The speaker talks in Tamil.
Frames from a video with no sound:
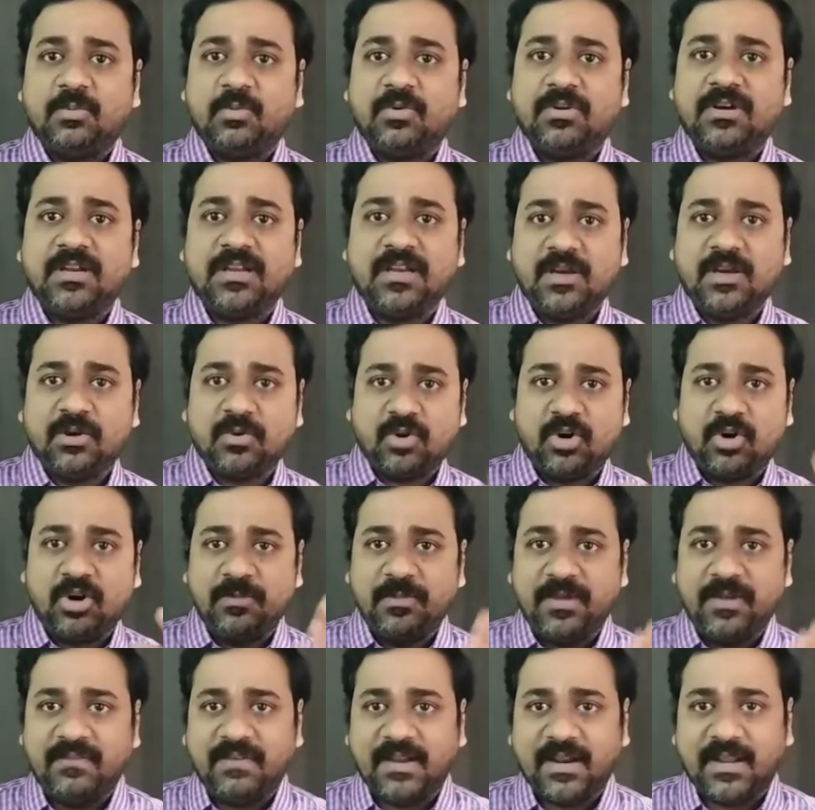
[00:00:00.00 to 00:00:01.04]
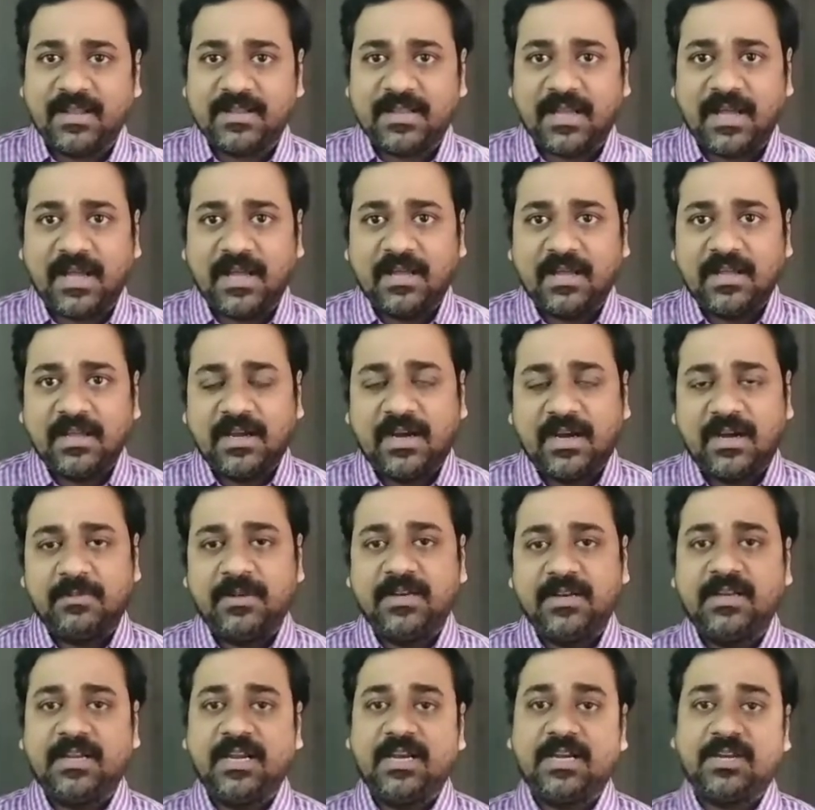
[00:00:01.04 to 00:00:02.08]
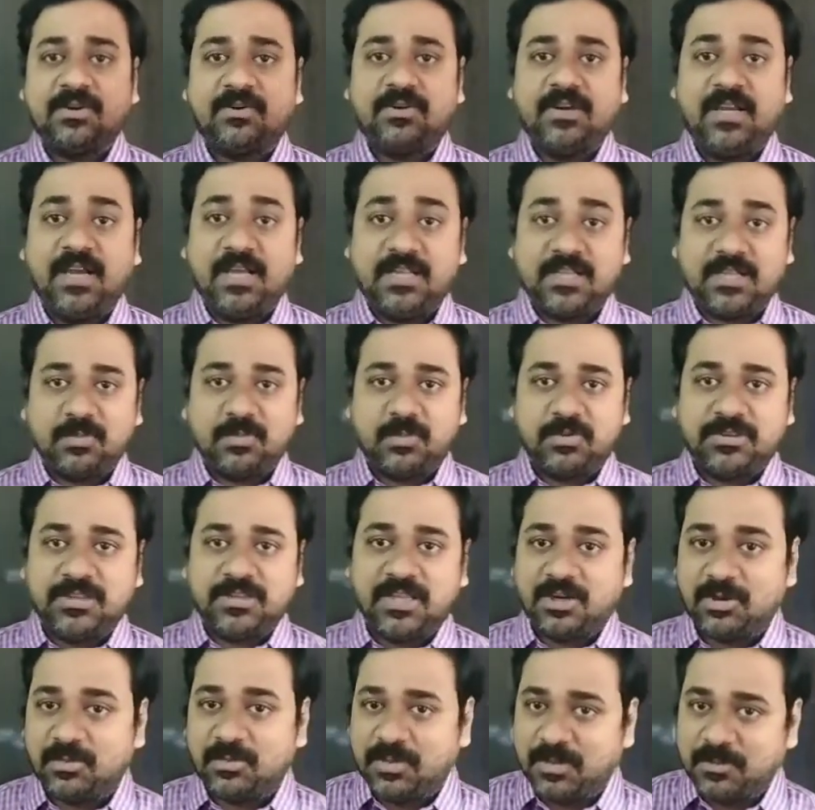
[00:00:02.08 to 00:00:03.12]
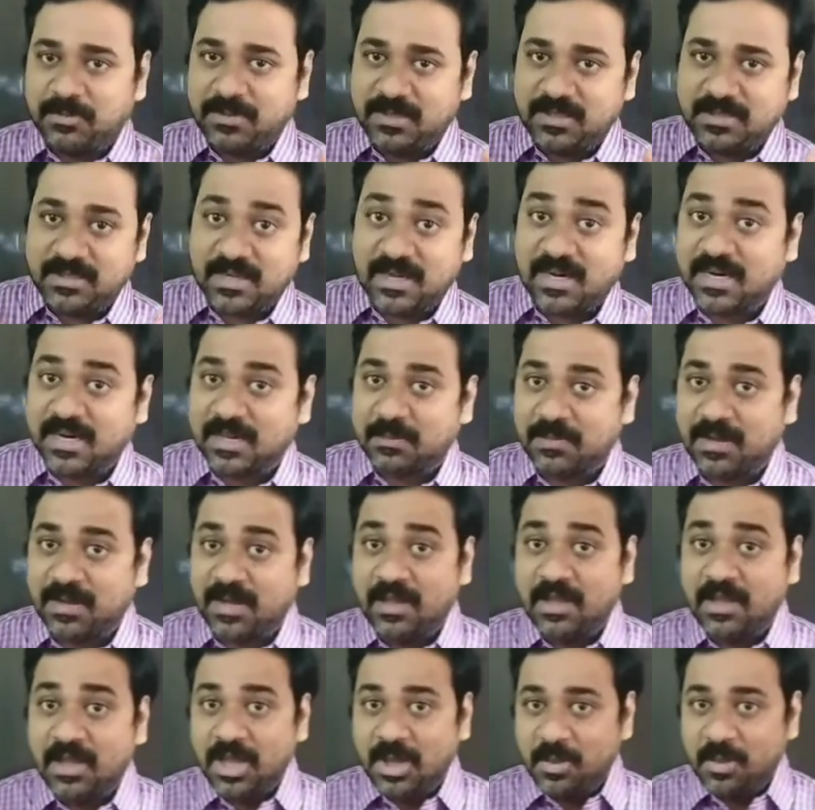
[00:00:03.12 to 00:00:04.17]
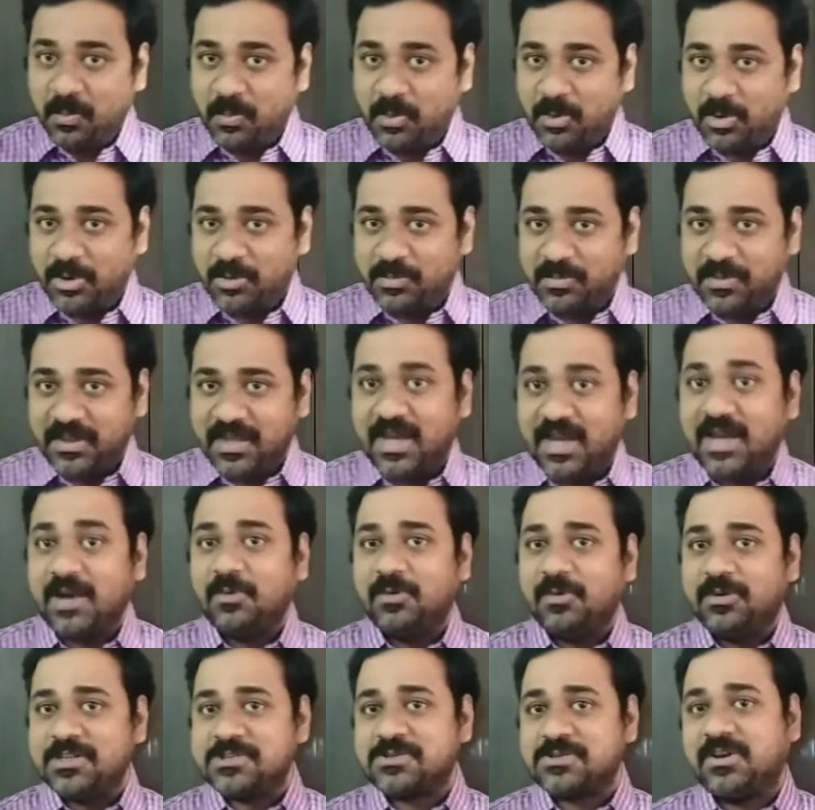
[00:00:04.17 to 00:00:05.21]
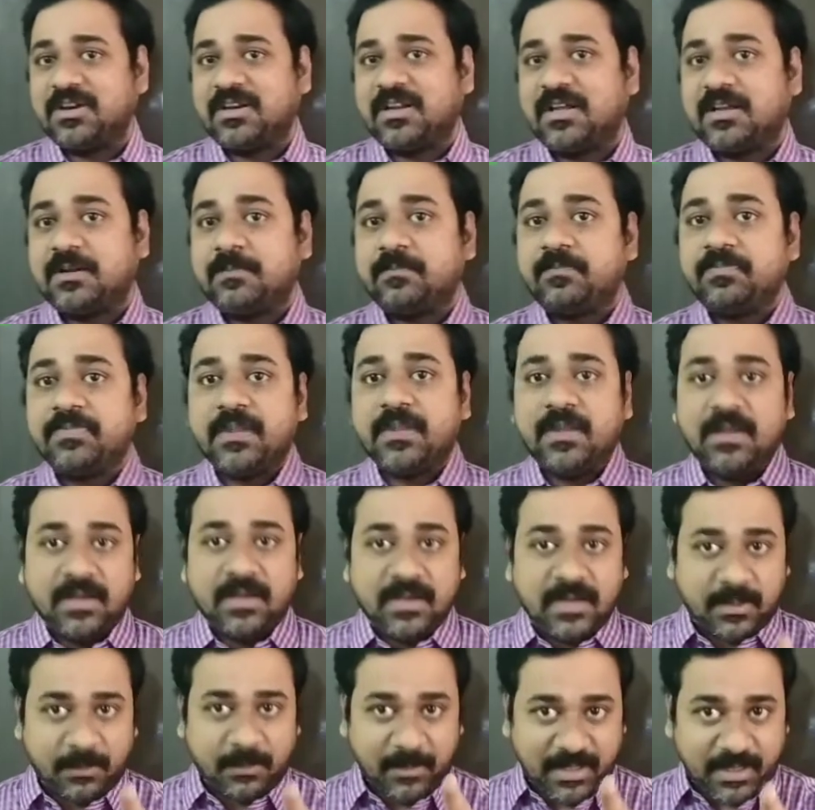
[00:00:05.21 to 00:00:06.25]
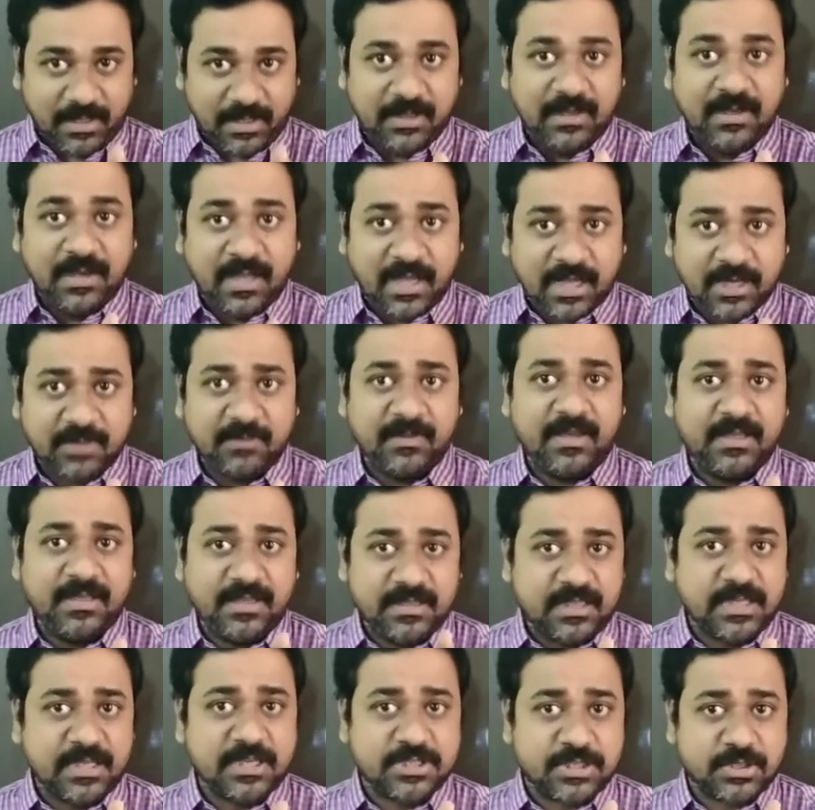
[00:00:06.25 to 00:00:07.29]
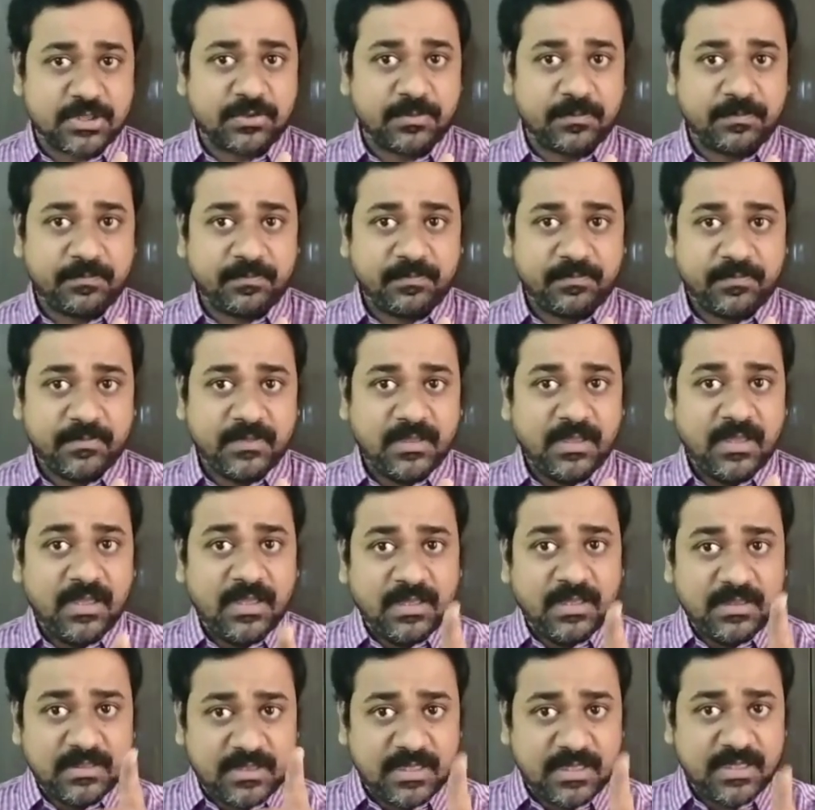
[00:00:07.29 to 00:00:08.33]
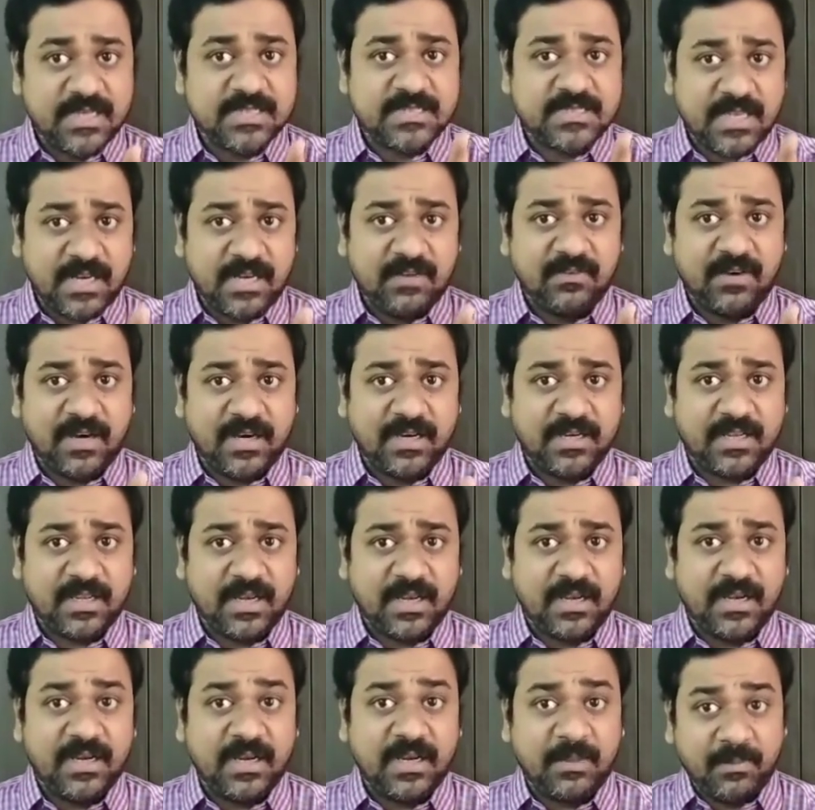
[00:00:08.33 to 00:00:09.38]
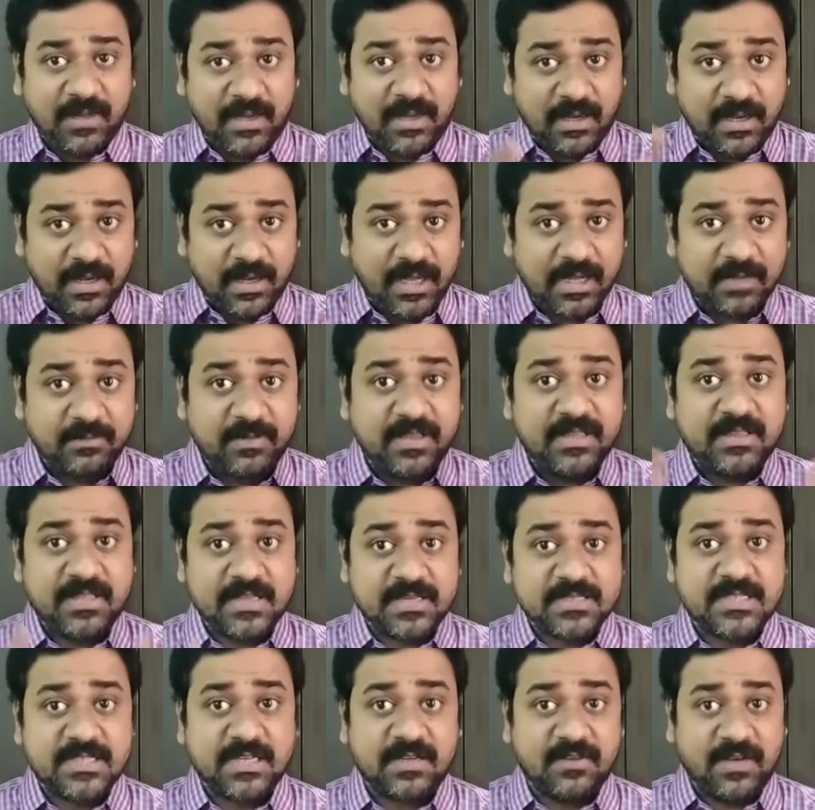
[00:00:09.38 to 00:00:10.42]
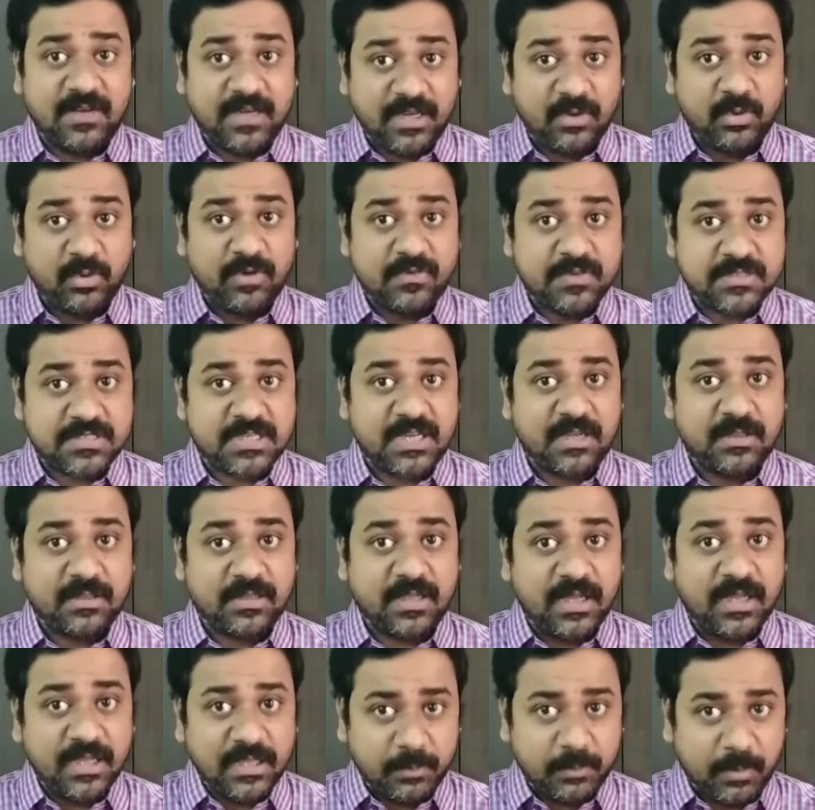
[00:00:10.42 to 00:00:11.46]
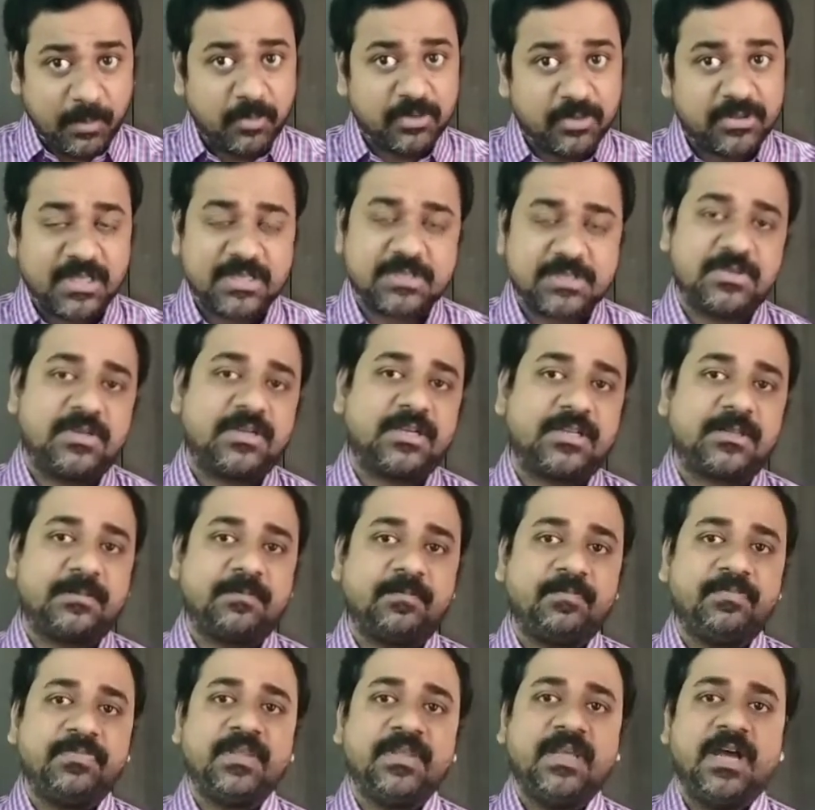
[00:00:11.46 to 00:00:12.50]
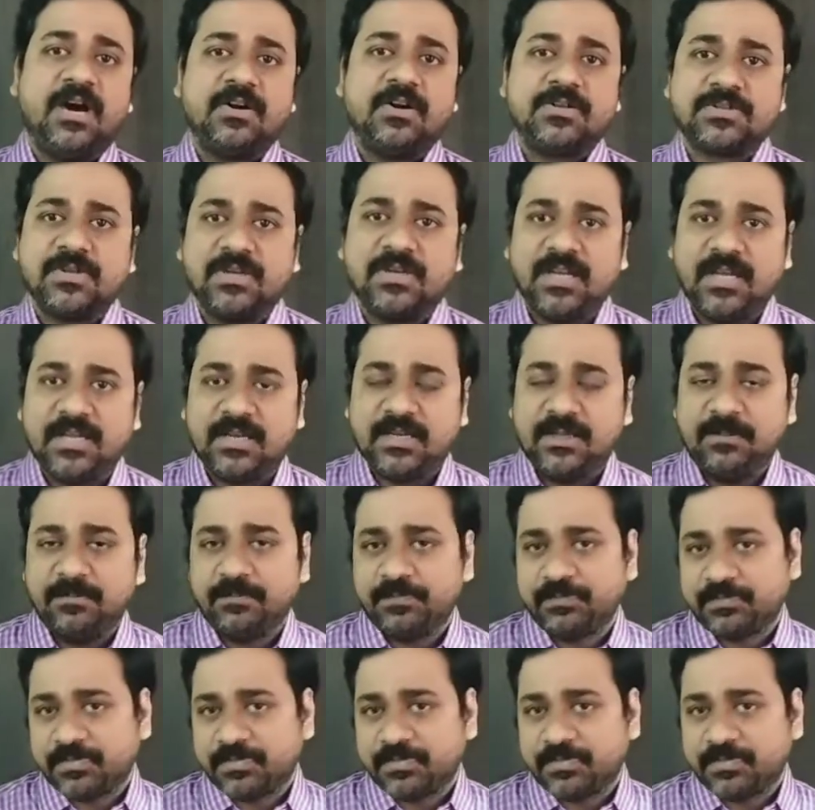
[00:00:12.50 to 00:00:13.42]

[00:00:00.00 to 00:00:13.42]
உங்களுக்கு எல்லாம் கோபமே வராதா அப்படின்னு கேட்ட உடனே அதுக்கு புத்தர் ரொம்ப நிதானமா பொறுமையா ஒண்ணு சொல்றாரு நம்ம எல்லாருமே இதை தெரிஞ்சுக்கணும் தினசரி வாழ்க்கையில நம்ம எல்லாருமே தெரிஞ்சுக்க வேண்டிய ஒரு விஷயம் தான் இப்ப புத்தர் சொல்றாரு அவர் சொல்றாரு